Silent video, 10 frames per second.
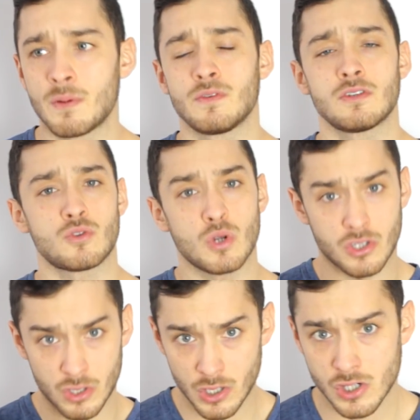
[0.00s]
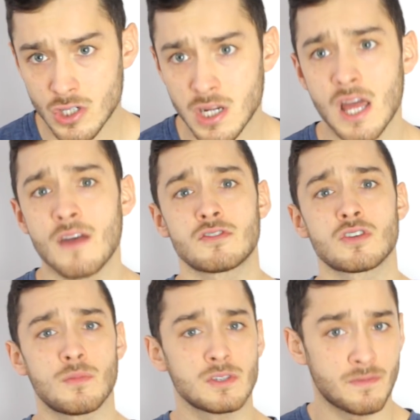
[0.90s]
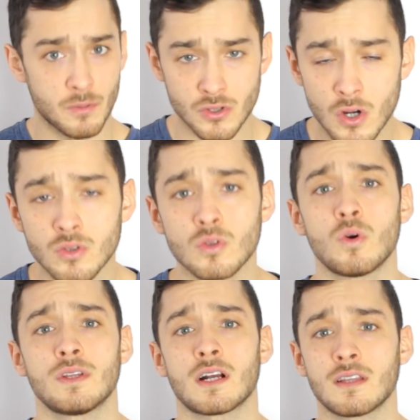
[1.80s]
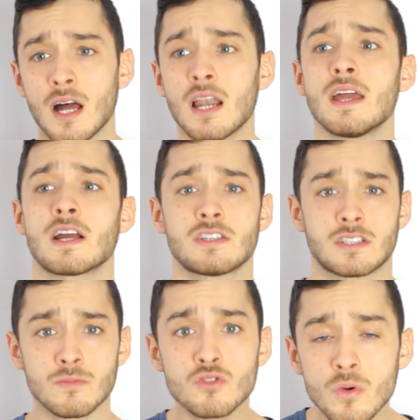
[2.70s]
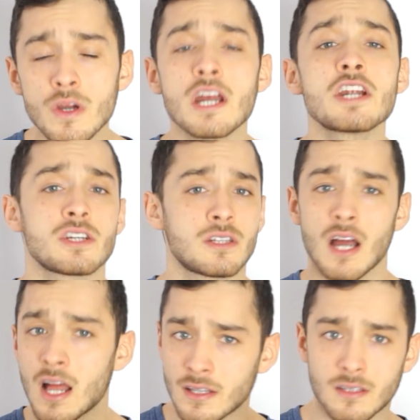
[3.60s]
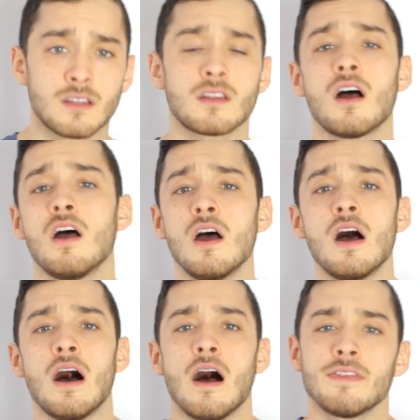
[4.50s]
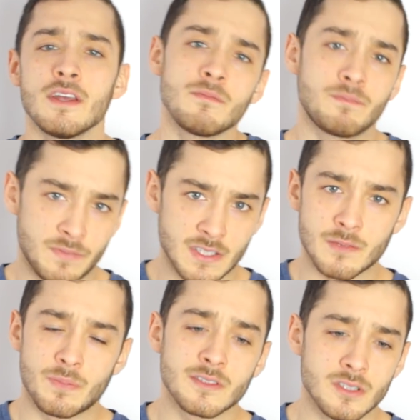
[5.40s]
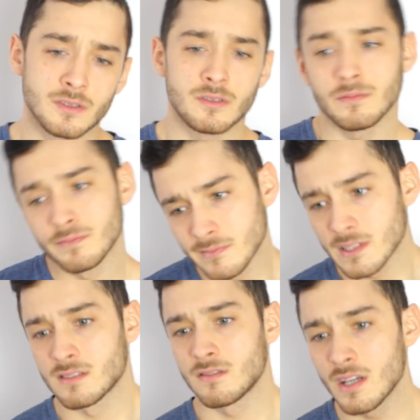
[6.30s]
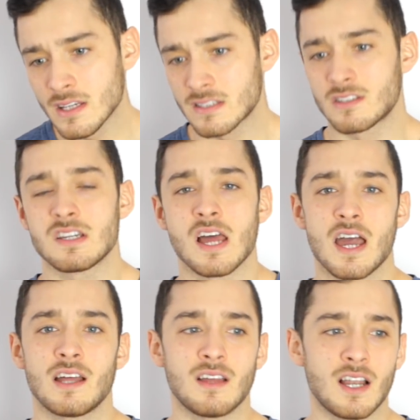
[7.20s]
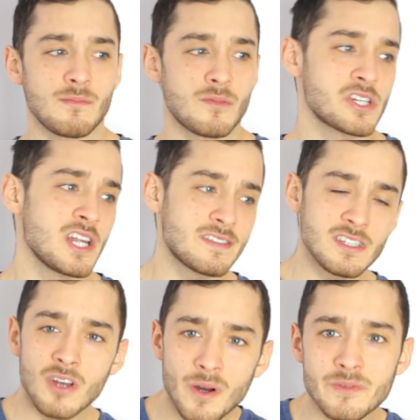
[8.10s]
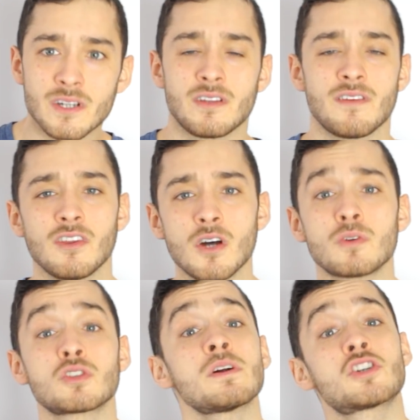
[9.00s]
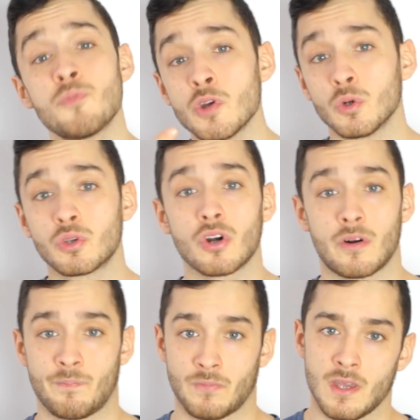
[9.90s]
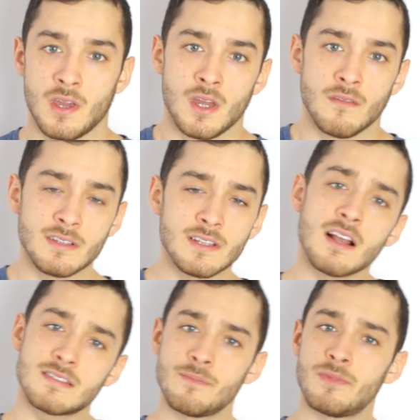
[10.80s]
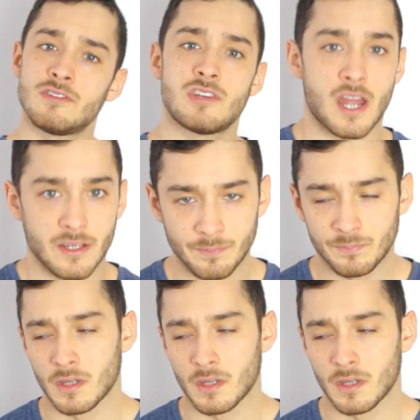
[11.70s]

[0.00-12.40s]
pewnie się czujesz źle, wszystko będzie w porządku i tak dalej, jak się z tym czujesz i tak, no to, to. Ten facet powiedział, no, no jest źle, ale może jest i dobrze, no nie wiadomo, zobaczymy jutro. Więc na następny dzień